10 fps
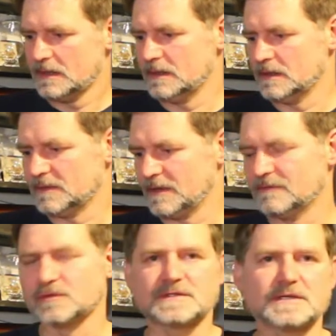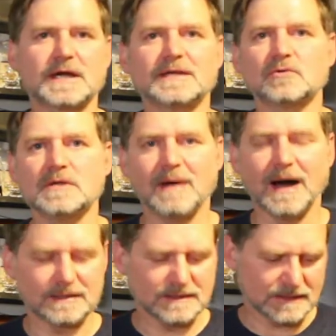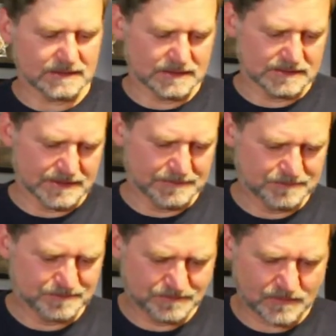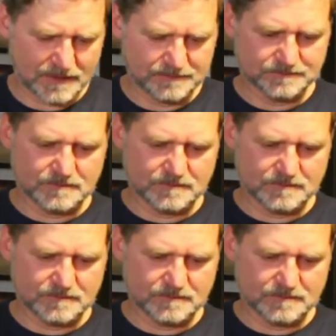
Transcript: ähm, dann wird sicher kein Tulibaden da drin sein. Ja.